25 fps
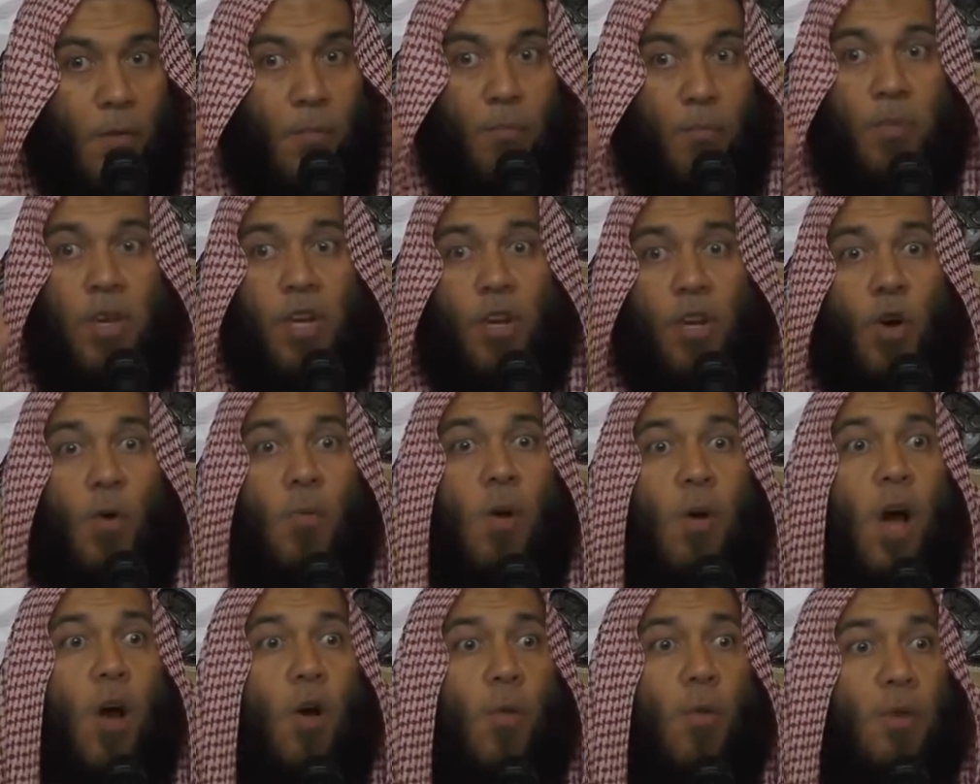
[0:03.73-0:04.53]
منه
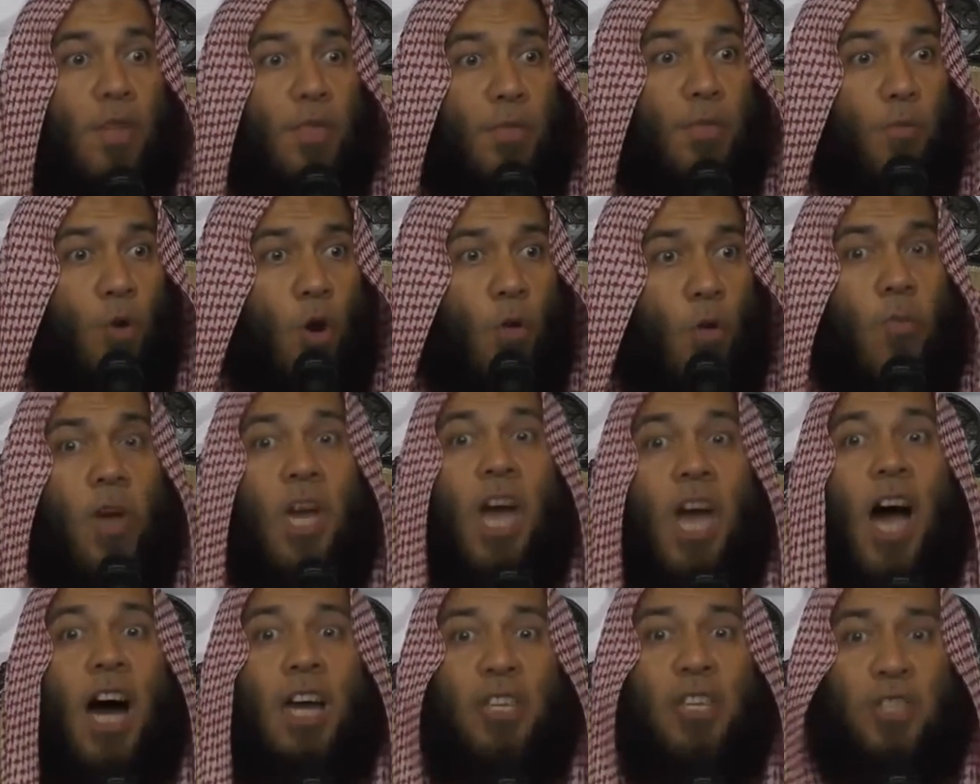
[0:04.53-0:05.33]
ما هو مذموم
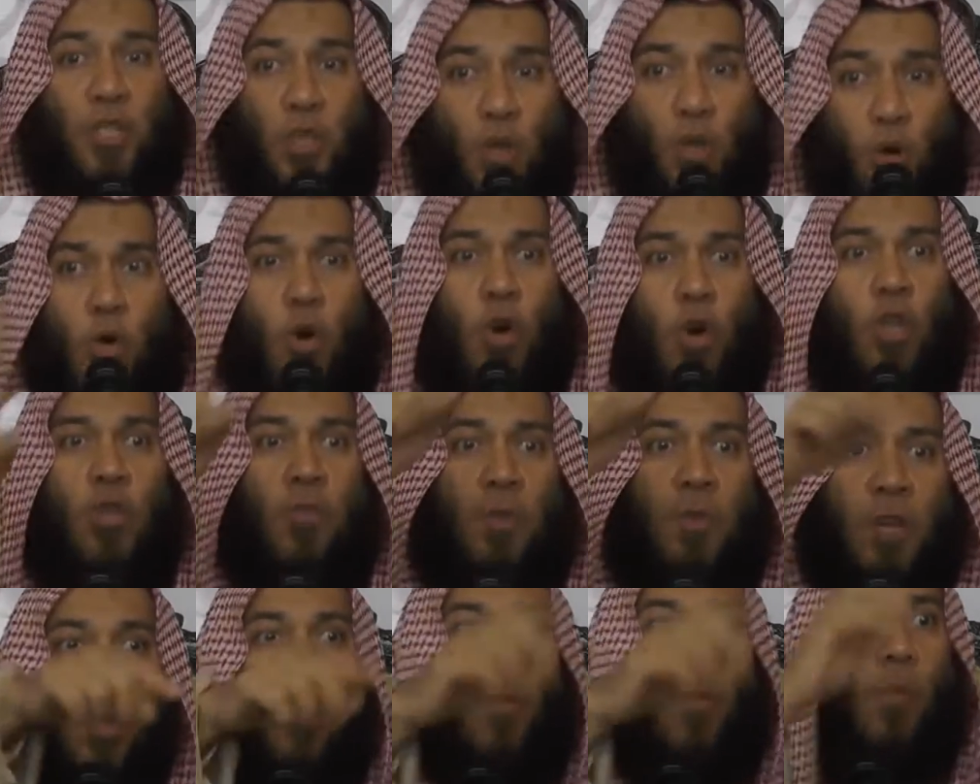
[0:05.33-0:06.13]
السكوت
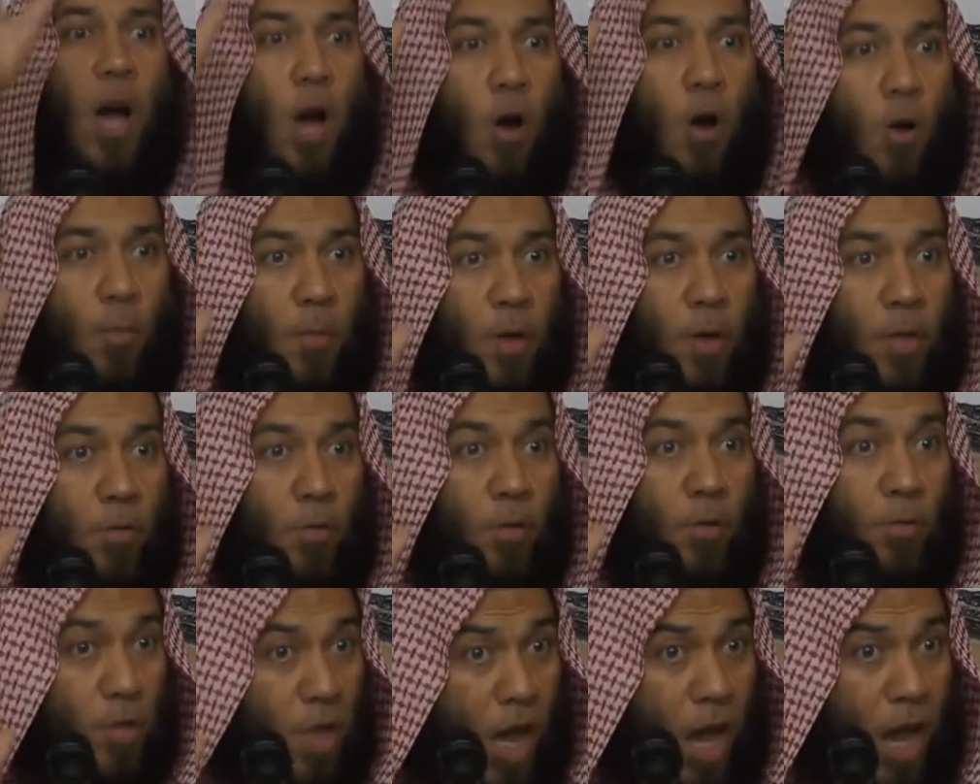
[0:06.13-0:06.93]
منه ما هو
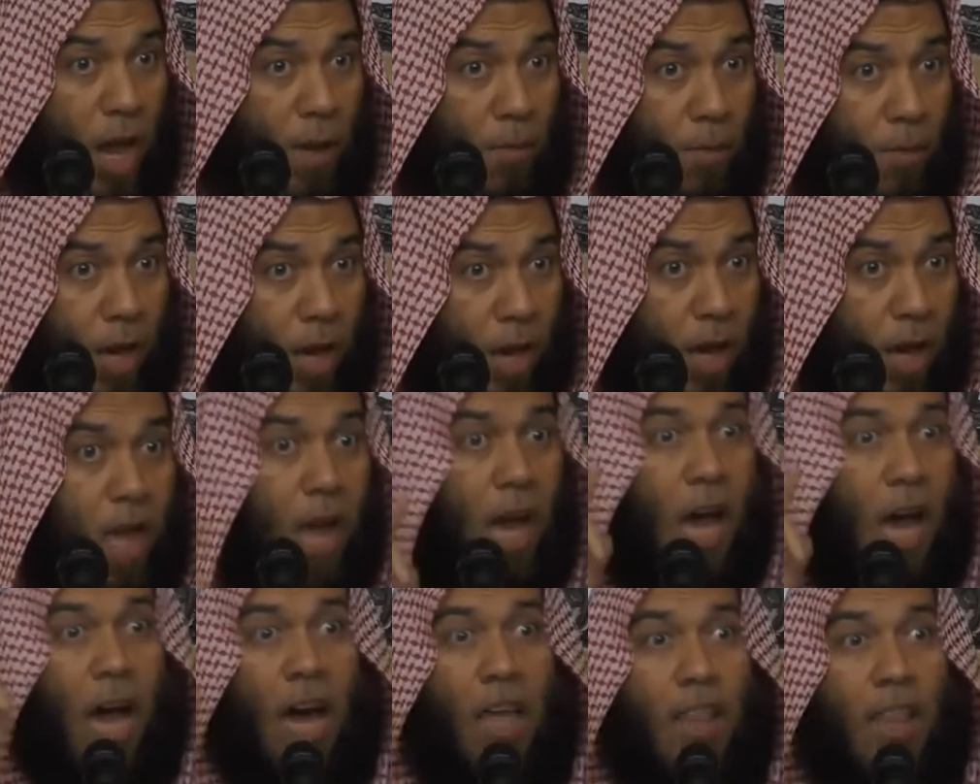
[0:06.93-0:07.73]
مذموم صح أم لا
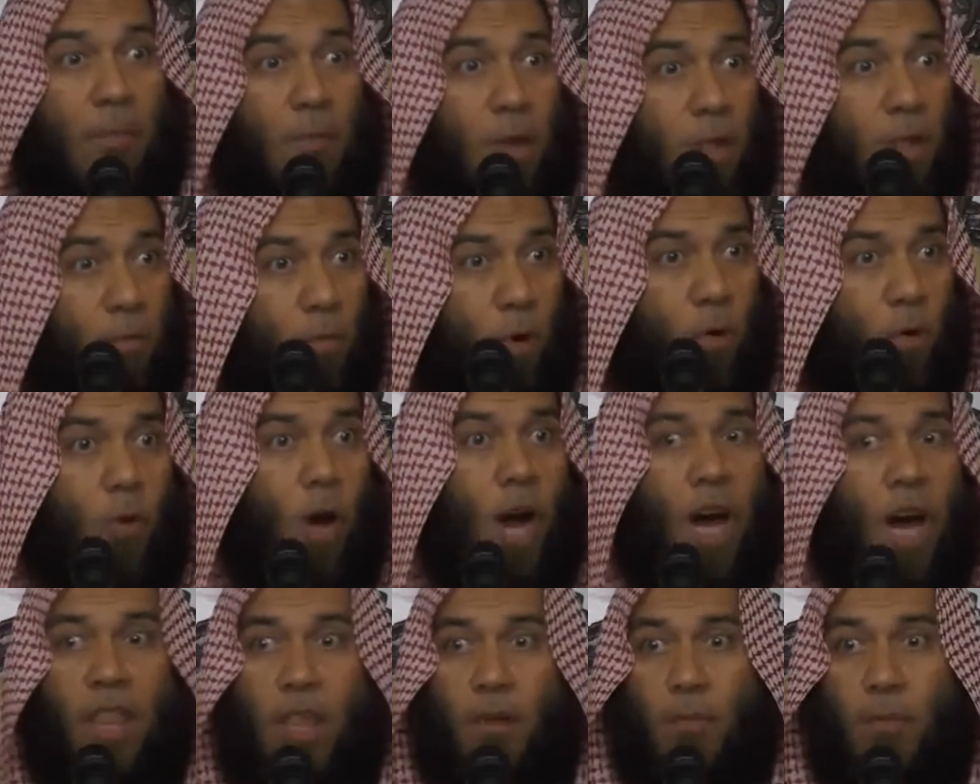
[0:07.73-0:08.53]
هذا مذموم
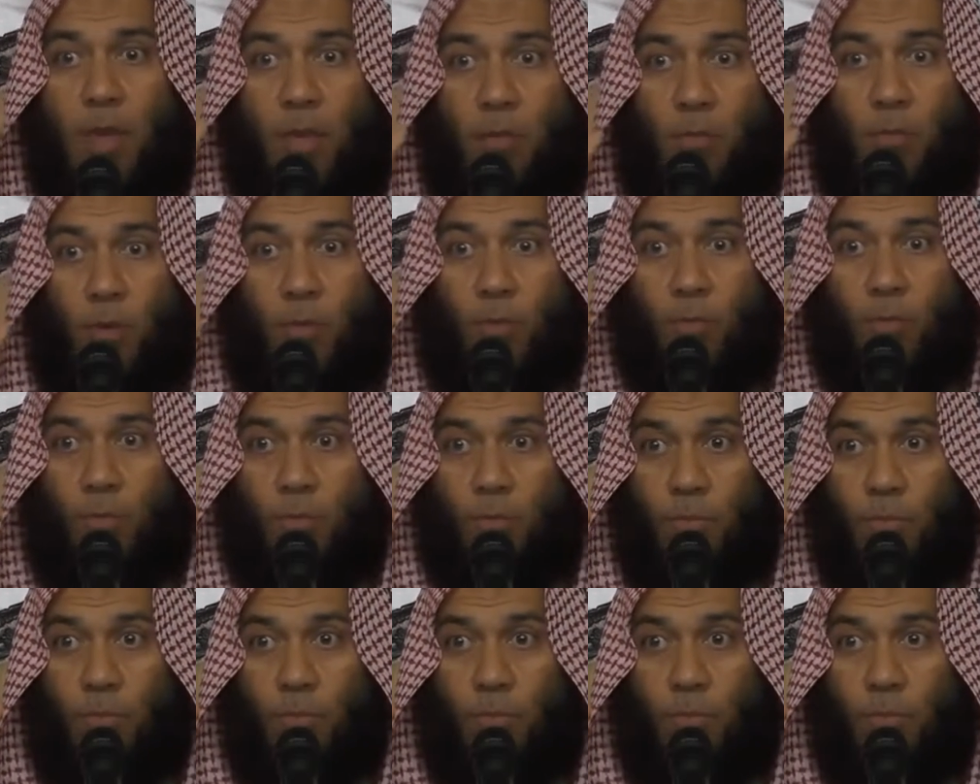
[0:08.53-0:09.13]
وهذا مذموم